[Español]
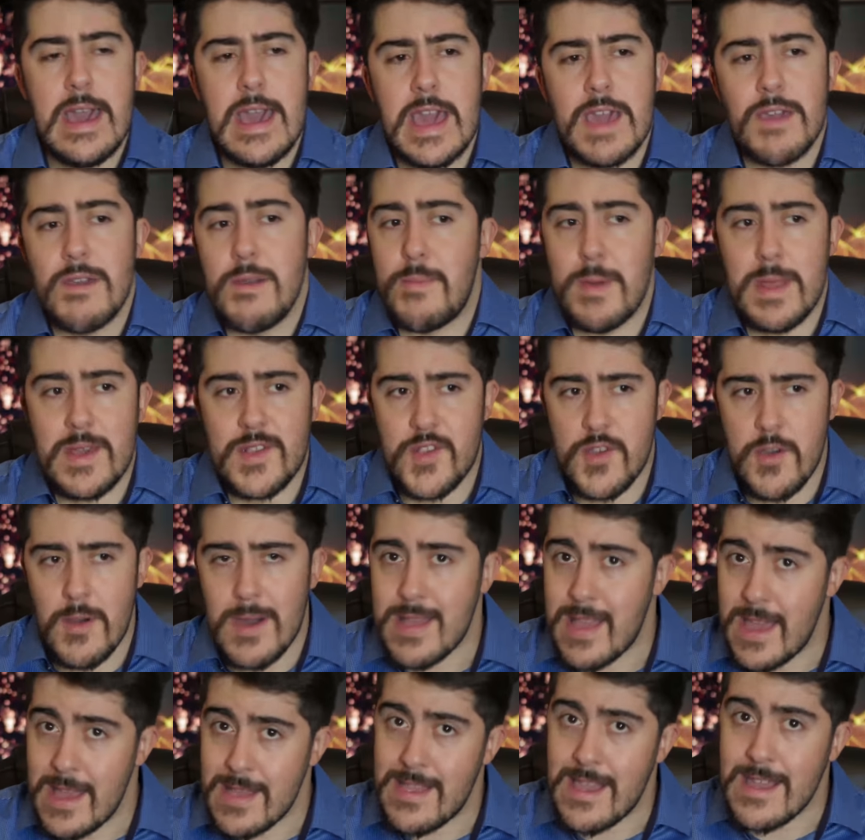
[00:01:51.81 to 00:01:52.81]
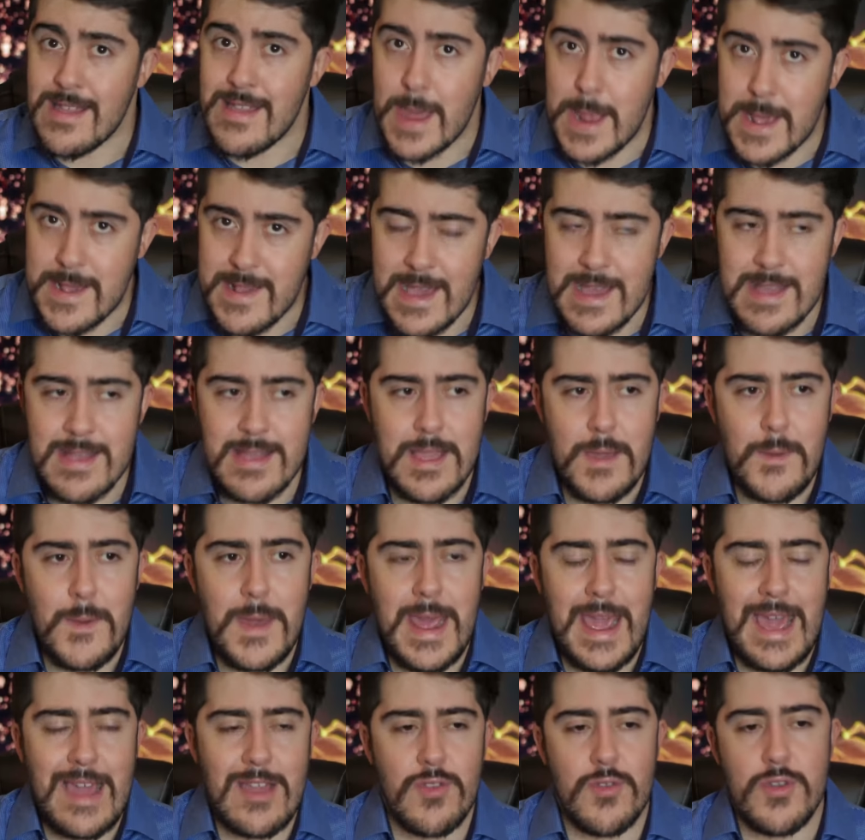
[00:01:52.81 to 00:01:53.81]
Y me pareció bastante interesante
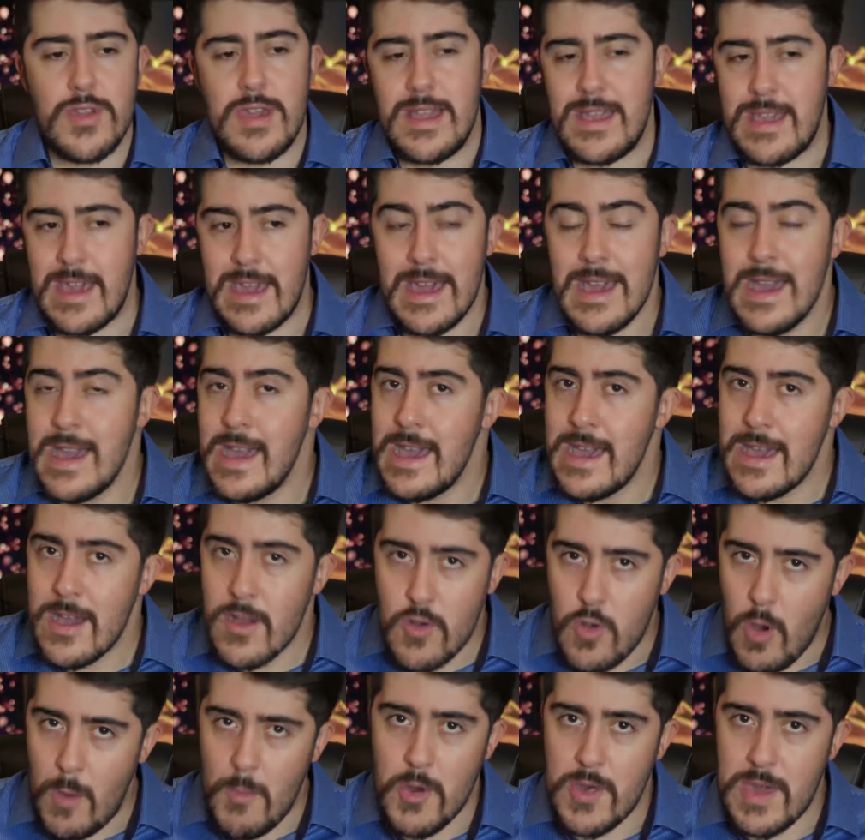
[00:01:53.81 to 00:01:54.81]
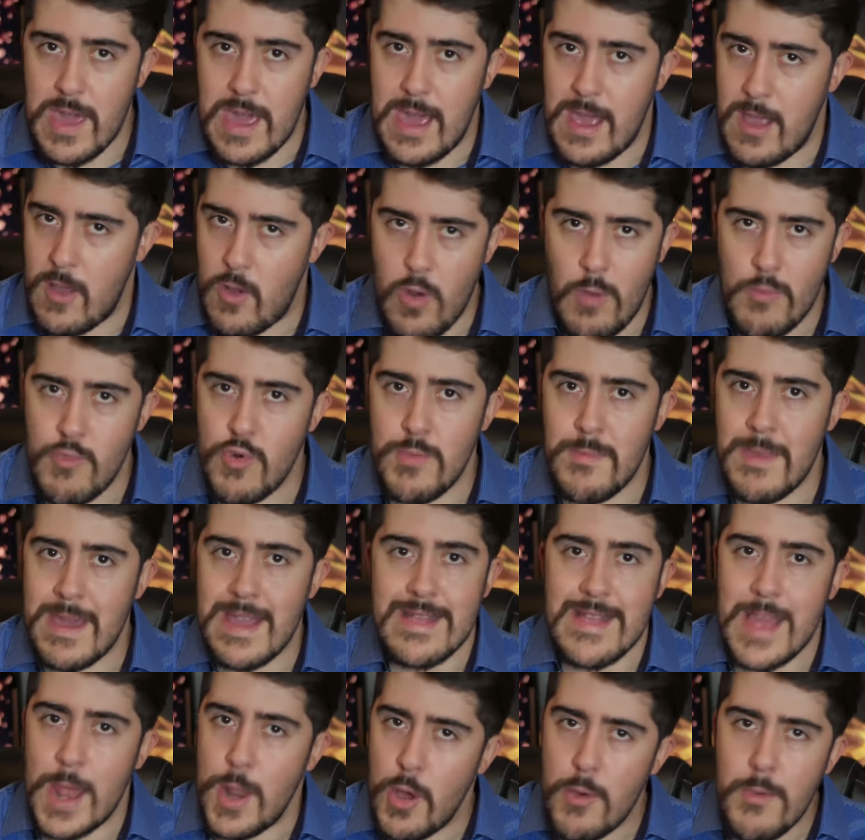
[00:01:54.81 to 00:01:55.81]
ver esto, ya que, como dije,
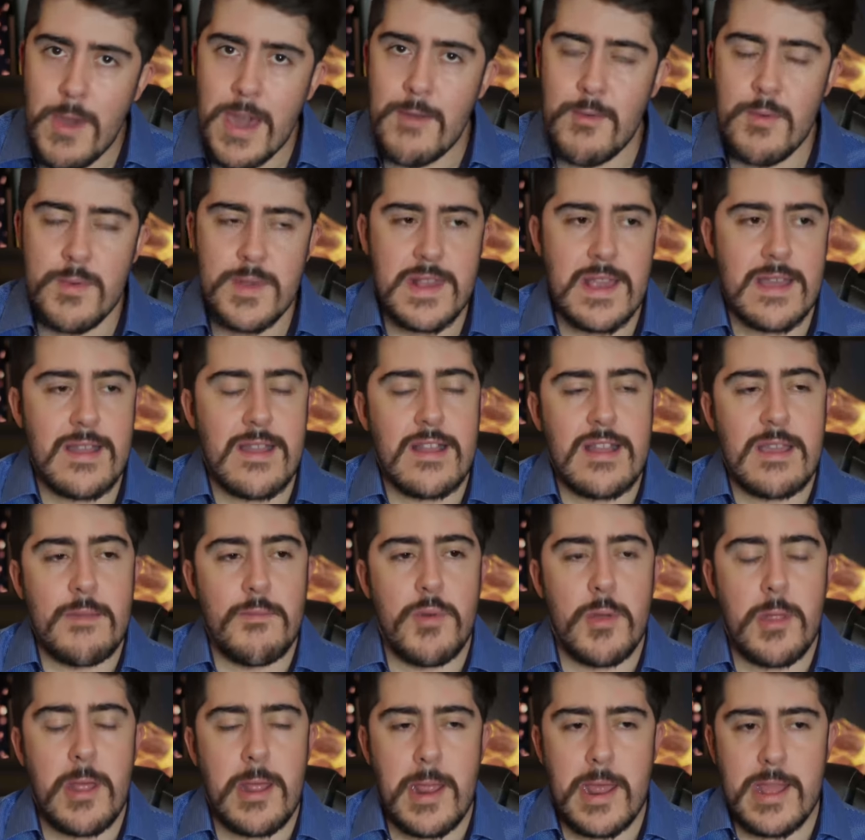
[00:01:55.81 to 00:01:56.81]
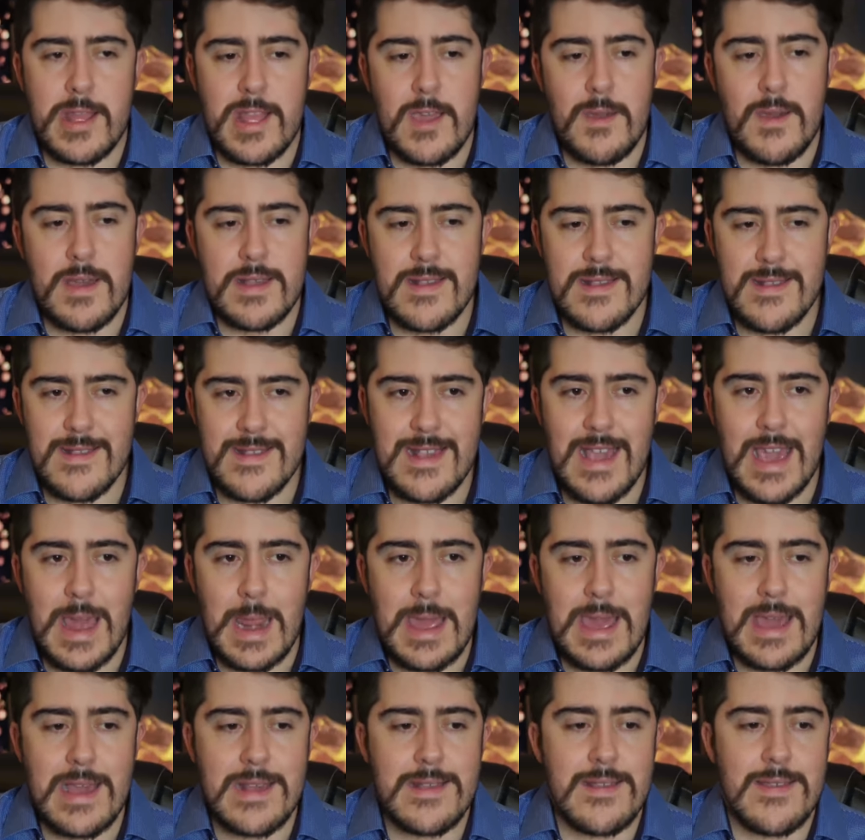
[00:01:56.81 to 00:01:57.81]
comúnmente no vemos este tipo de narrativas en
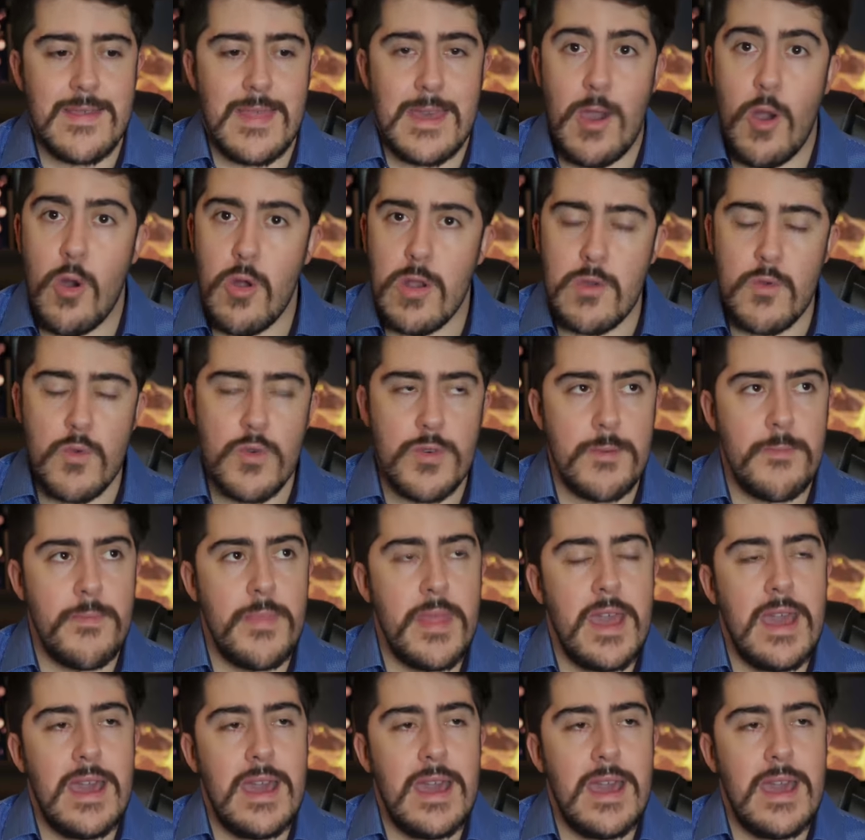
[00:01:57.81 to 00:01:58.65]
series de Hollywood.